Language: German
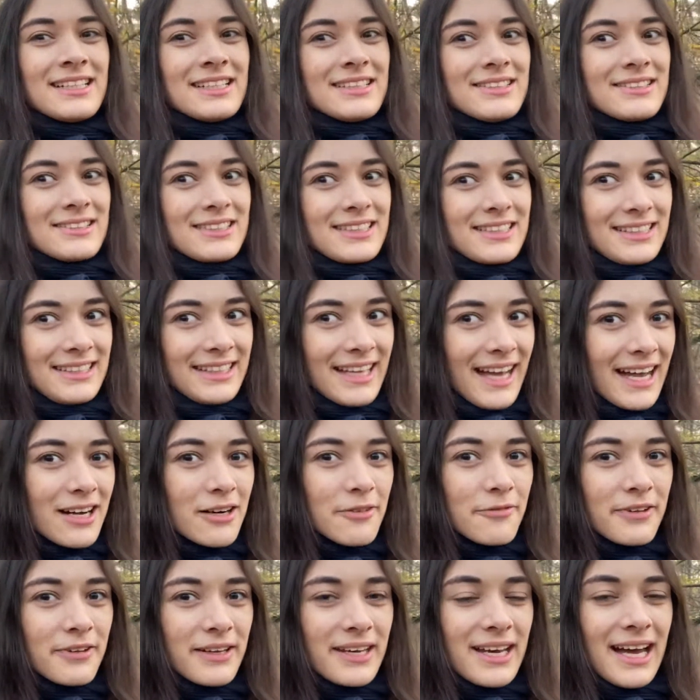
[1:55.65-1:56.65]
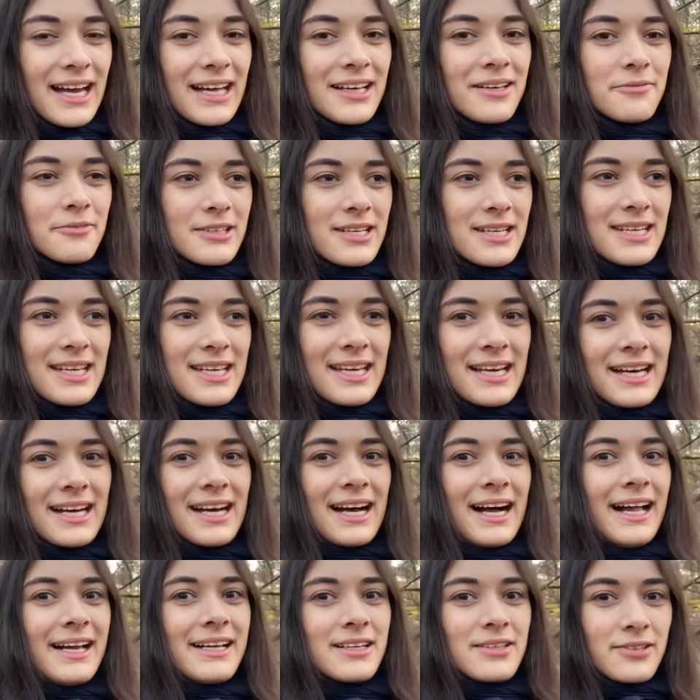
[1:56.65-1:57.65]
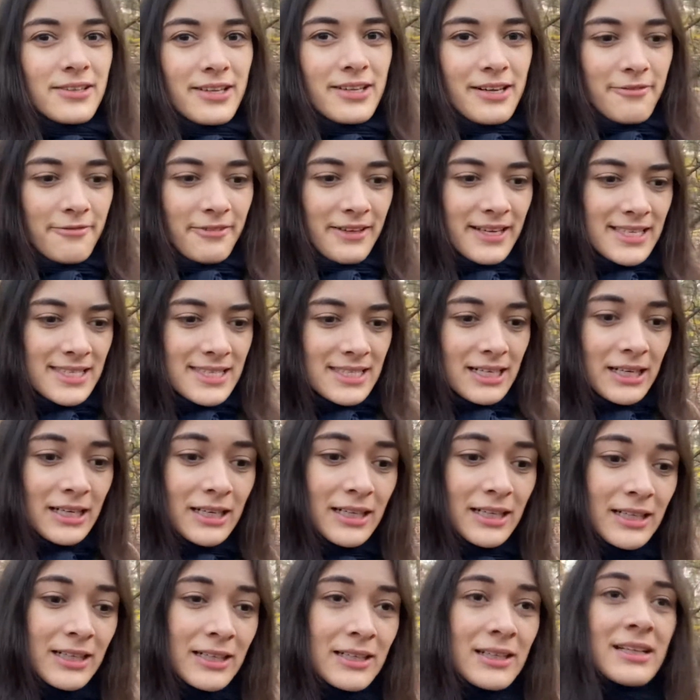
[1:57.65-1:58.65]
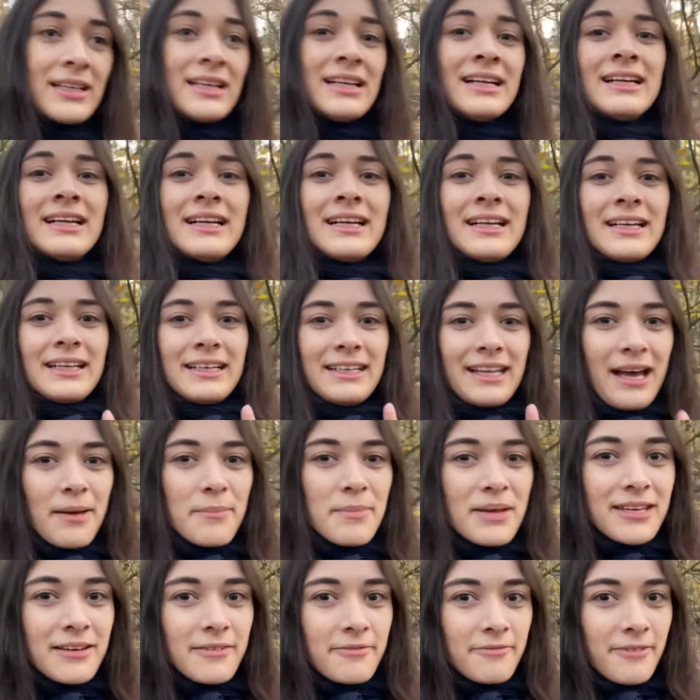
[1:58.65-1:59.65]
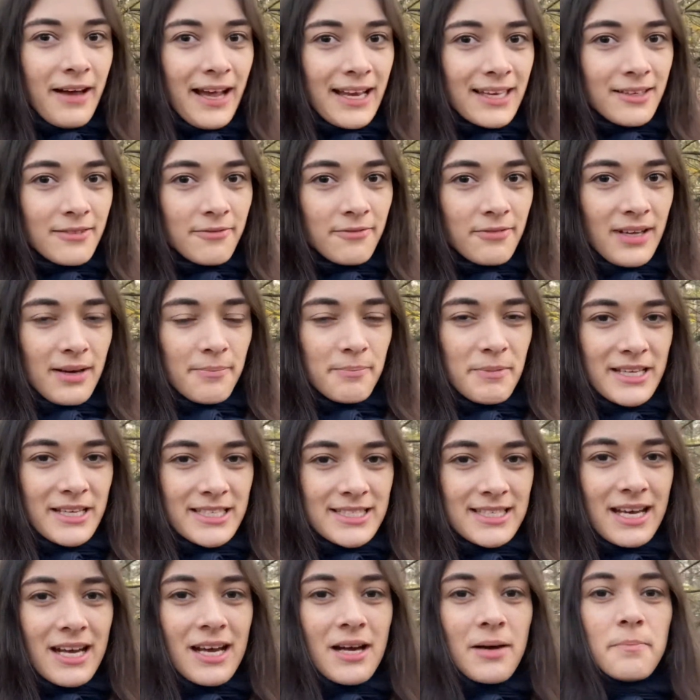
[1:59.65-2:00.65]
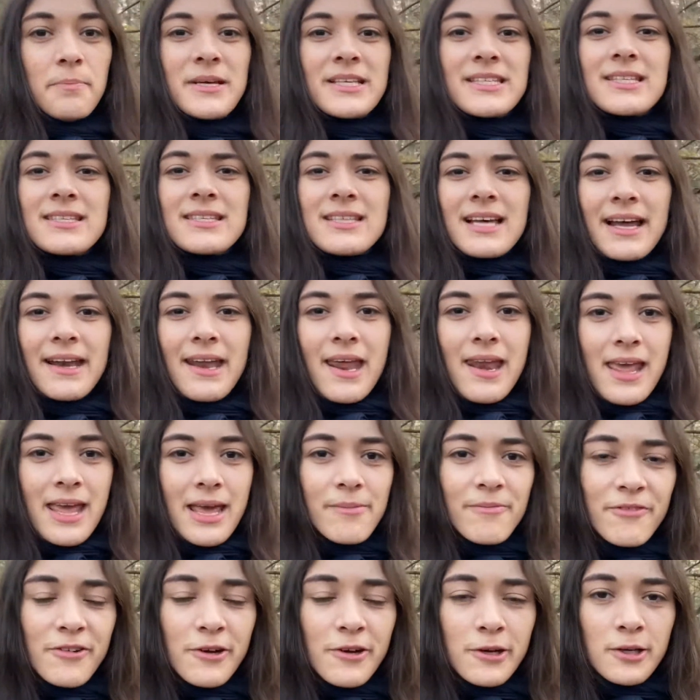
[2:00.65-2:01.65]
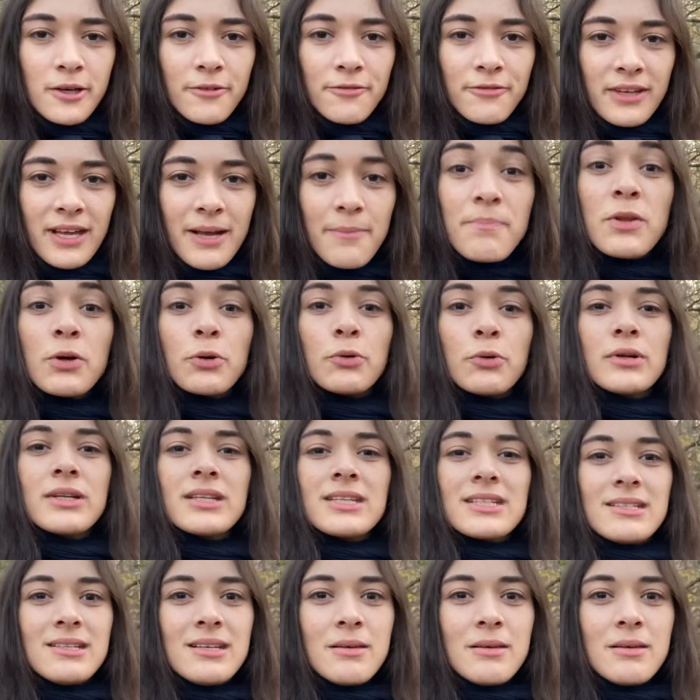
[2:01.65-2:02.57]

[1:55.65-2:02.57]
Und daraufhin antwortete er, haltet euch fest, damit warten wir besser, bis es einen Impfstoff gibt und die